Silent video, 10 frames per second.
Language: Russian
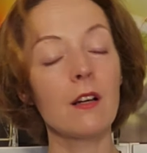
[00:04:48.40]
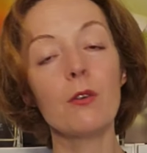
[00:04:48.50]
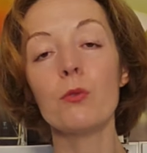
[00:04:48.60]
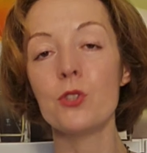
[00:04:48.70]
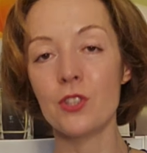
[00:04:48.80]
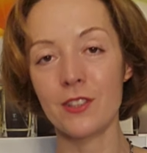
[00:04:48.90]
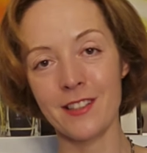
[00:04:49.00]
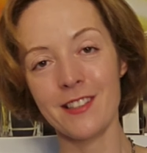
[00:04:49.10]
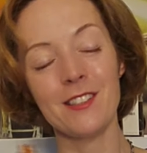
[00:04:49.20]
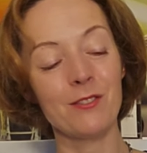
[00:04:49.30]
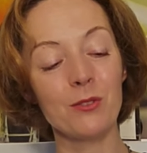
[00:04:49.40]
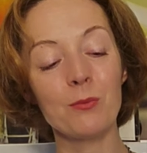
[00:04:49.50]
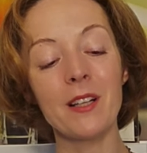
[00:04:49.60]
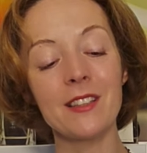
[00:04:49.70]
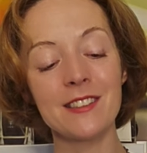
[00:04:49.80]
очень красивый. Он
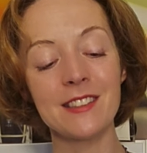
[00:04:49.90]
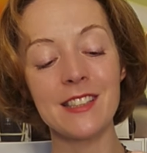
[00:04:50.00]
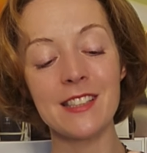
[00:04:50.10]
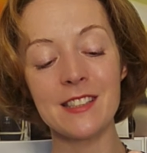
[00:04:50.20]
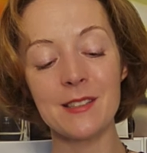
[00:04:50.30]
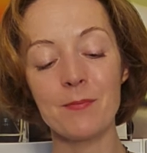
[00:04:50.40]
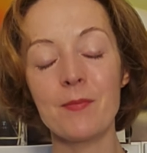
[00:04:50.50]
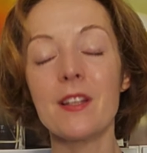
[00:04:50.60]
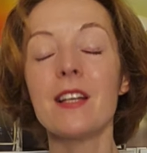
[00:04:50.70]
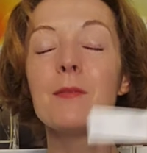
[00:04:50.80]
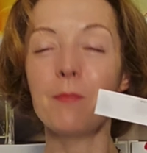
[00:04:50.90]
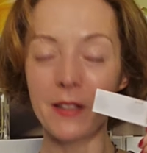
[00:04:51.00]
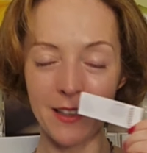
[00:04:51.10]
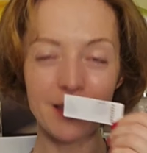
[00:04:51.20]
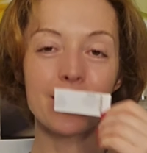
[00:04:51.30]
пахнет здесь,
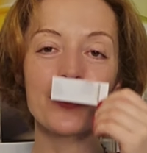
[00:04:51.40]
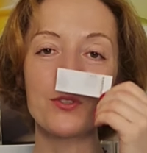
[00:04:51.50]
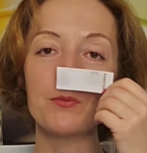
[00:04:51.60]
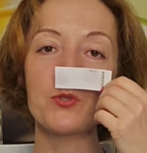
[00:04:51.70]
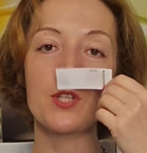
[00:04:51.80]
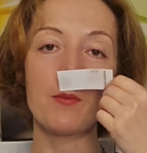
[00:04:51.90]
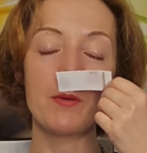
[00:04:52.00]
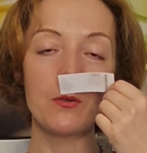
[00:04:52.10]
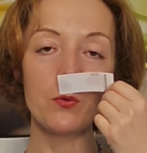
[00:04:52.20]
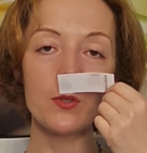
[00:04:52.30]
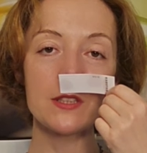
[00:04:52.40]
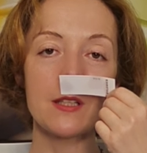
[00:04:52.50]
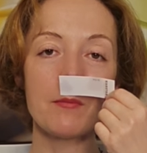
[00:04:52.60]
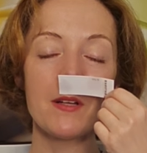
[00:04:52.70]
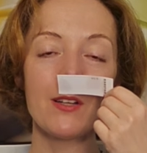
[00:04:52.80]
понятно, что немножко
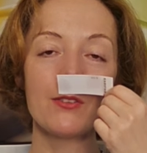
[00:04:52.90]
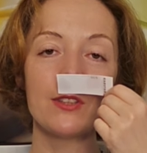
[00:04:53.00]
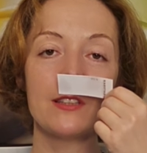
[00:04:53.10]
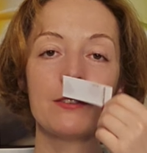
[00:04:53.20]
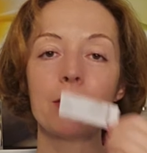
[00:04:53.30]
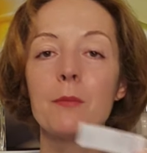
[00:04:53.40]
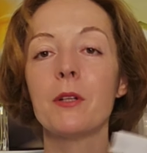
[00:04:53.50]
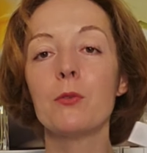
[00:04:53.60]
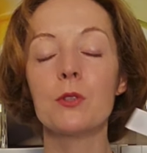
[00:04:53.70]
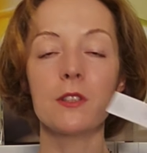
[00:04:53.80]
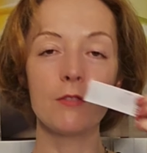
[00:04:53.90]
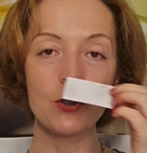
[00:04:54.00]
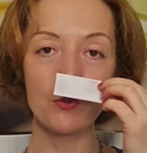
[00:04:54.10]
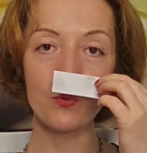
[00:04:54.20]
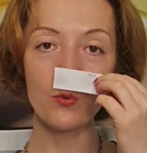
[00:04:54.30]
абрикосом, вот этой вот абрикосовой
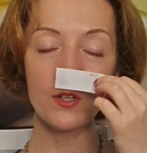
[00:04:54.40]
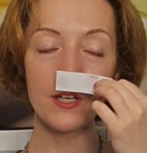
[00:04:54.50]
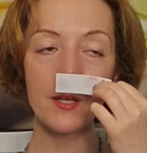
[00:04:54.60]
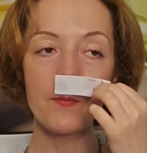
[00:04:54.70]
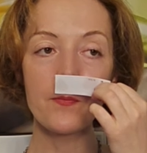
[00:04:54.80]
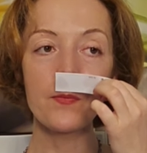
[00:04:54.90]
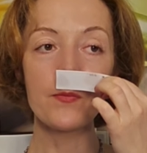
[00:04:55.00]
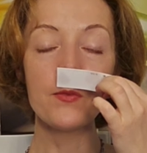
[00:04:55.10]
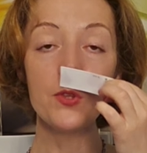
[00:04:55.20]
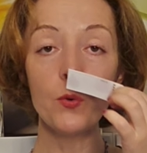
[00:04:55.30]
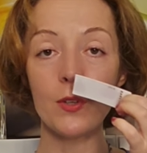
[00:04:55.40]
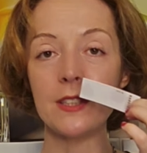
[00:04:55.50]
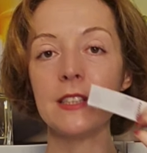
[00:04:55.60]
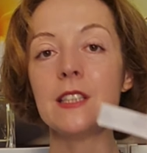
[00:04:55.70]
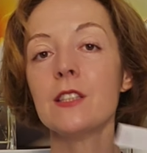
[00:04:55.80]
шкуркой. Но
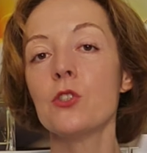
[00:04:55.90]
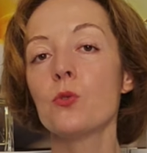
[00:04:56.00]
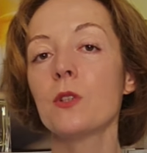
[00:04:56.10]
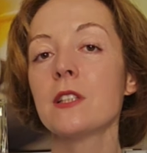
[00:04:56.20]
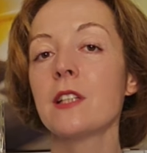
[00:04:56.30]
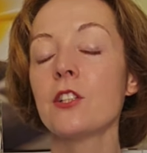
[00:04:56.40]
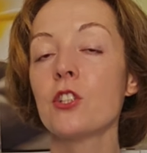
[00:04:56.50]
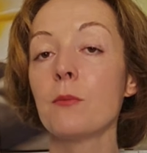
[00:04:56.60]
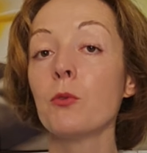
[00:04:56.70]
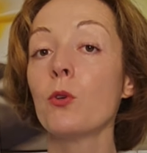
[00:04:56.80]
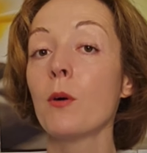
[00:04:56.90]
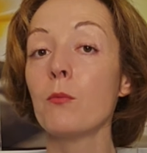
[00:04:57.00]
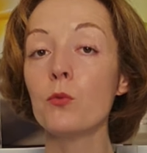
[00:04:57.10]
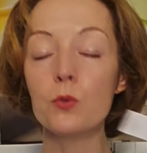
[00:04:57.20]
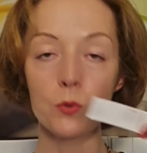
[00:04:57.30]
здесь еще достаточно много
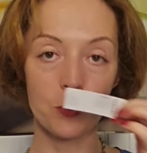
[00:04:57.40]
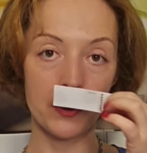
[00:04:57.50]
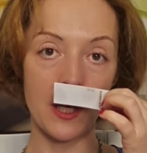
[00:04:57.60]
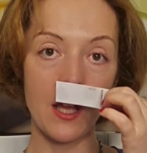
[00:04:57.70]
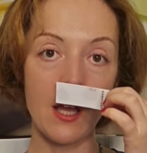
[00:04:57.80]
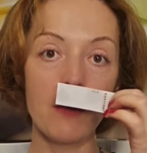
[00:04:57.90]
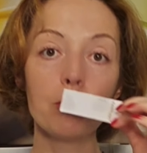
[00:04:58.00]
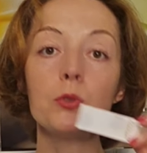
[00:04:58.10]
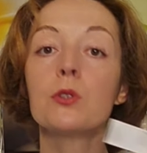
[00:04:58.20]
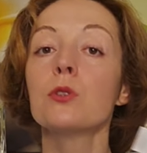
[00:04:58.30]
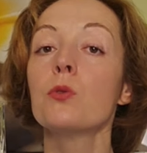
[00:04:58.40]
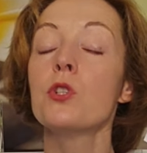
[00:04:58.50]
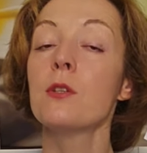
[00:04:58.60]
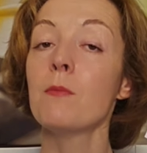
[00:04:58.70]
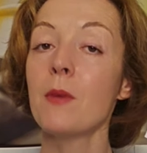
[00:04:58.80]
мускуса. Мускуса
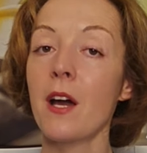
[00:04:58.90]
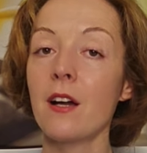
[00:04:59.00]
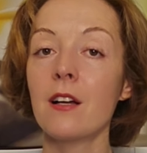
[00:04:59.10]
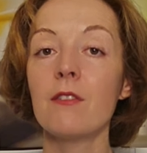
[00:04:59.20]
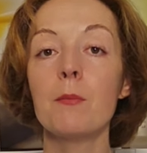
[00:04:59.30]
очень мягкого,